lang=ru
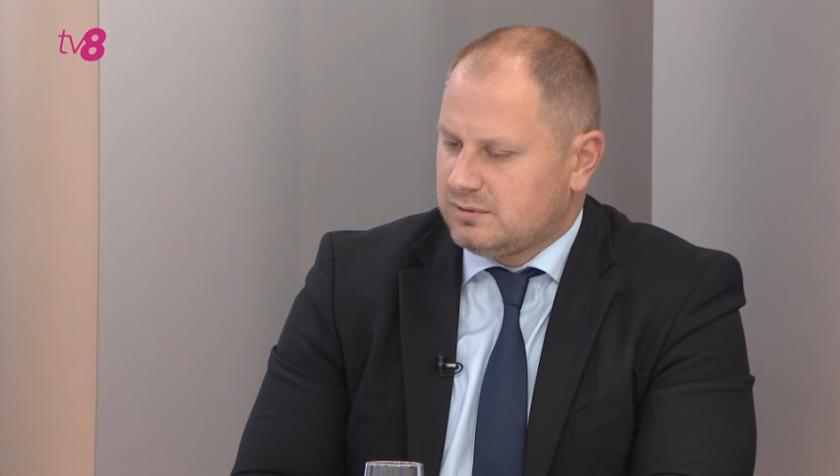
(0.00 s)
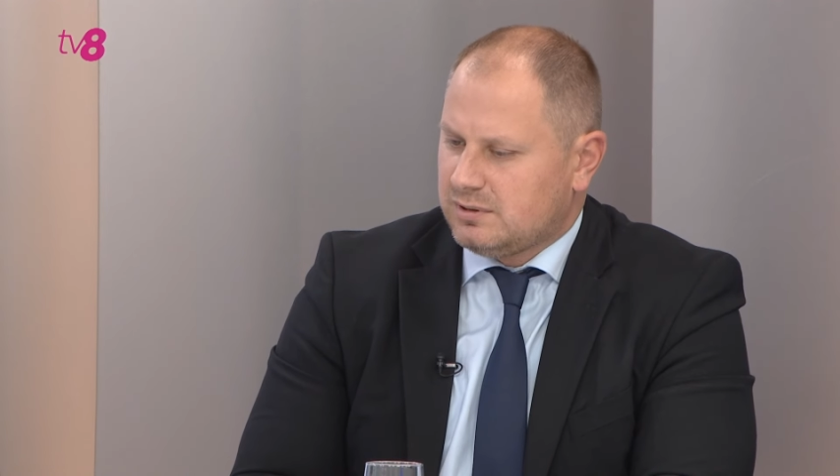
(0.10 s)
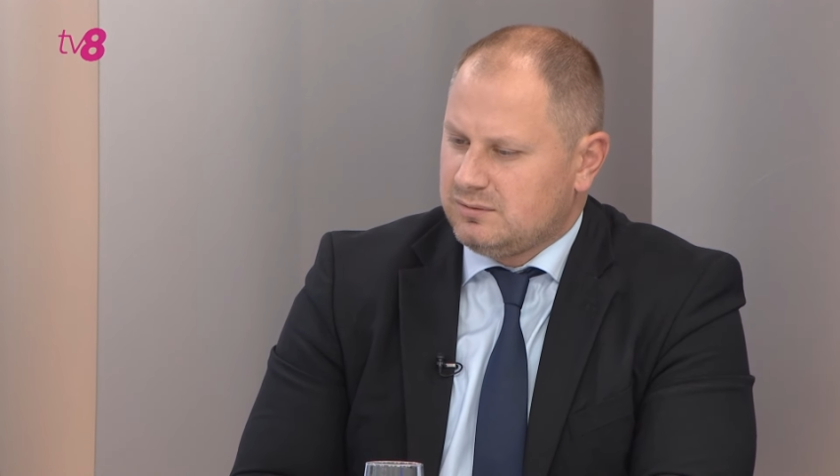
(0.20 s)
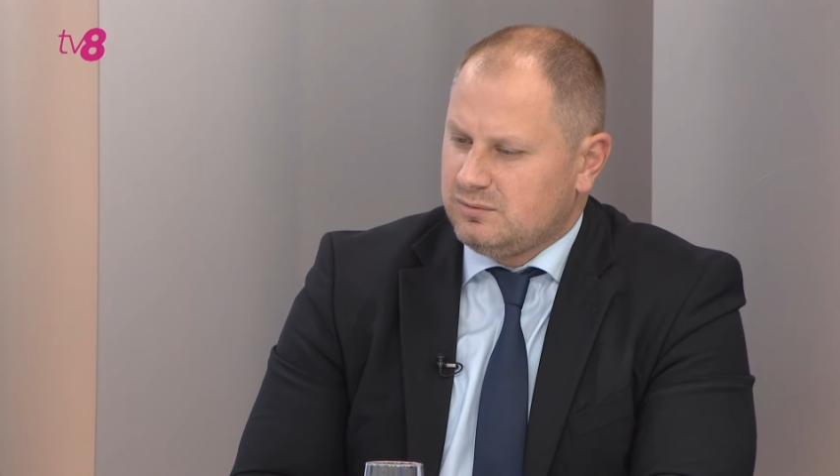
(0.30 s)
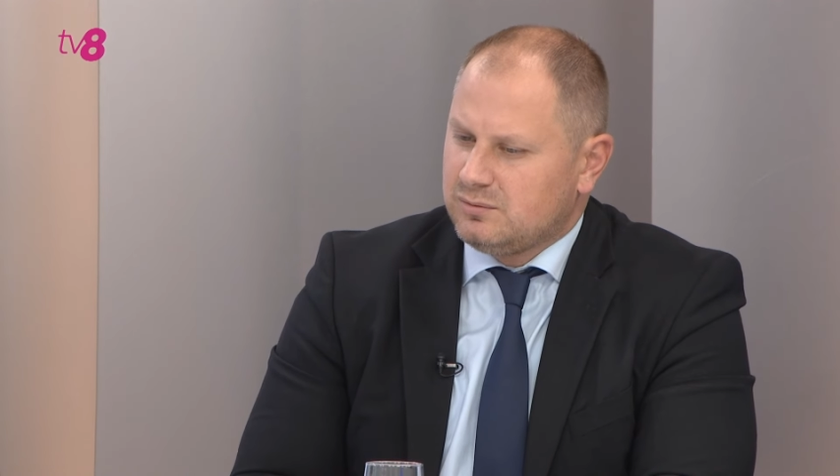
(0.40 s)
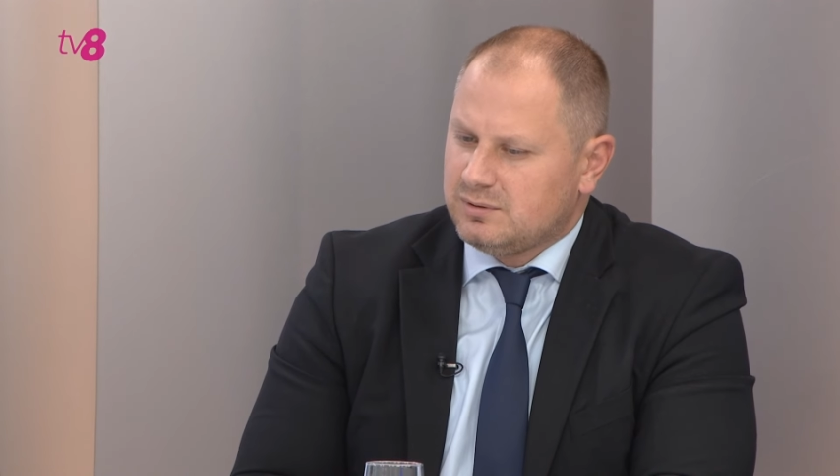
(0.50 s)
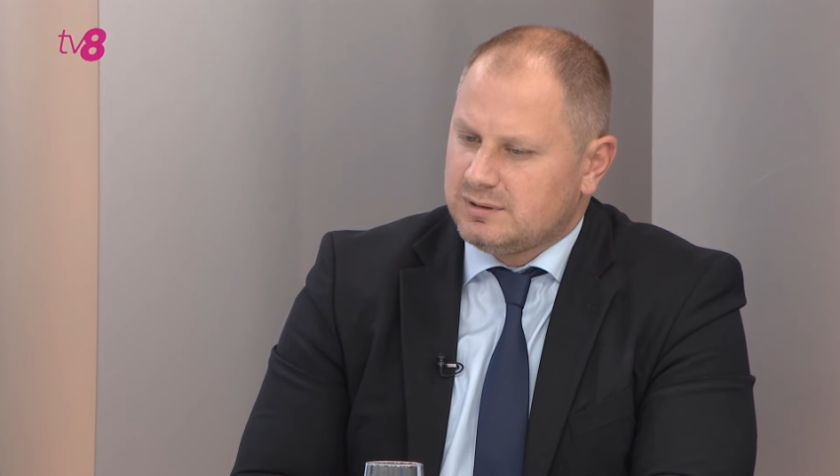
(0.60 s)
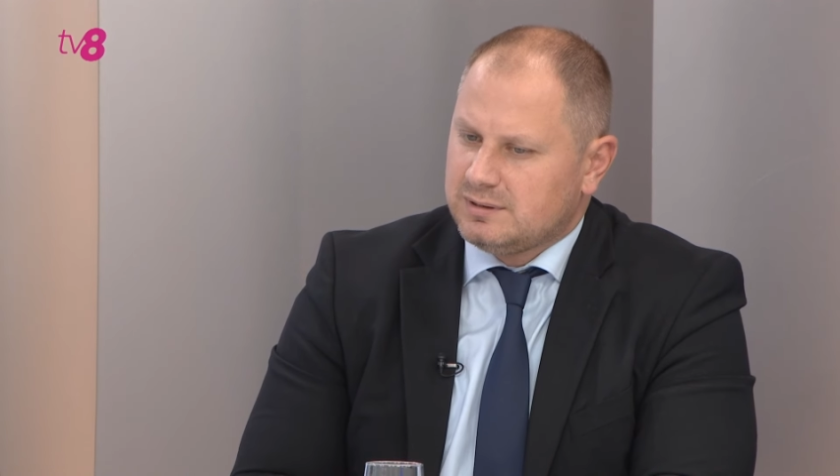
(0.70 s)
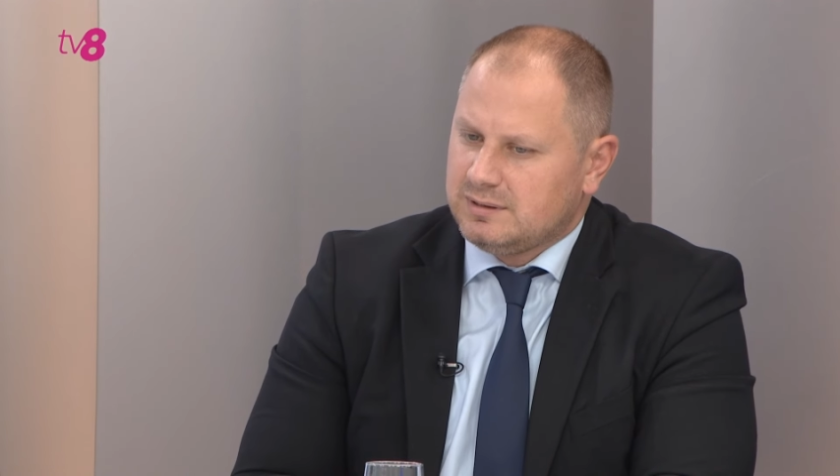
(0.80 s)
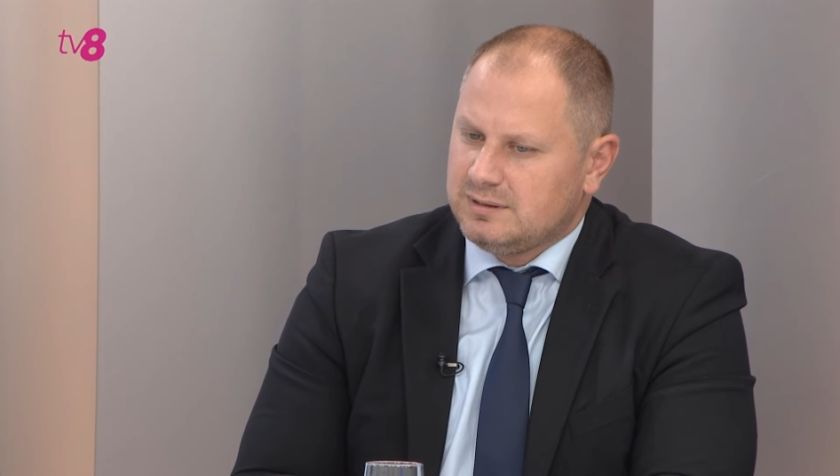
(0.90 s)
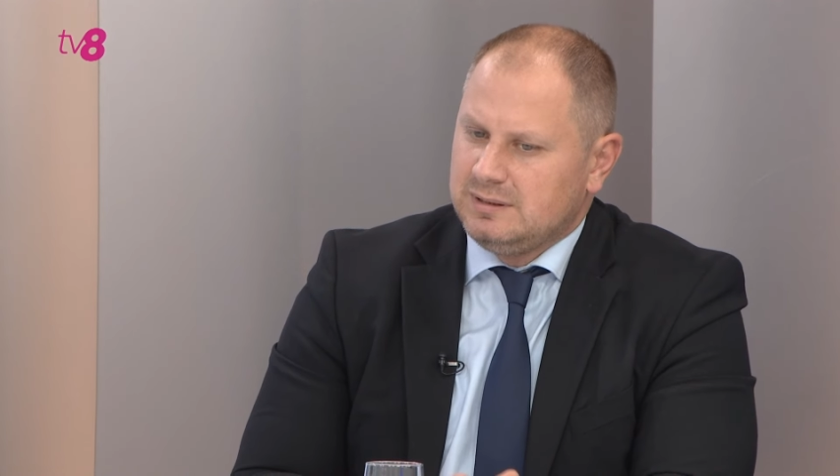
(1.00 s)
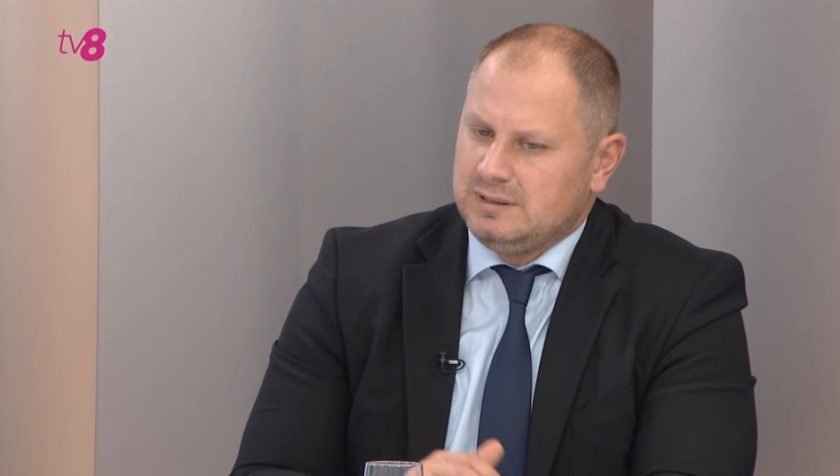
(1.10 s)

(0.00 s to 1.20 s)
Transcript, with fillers: А, ну, это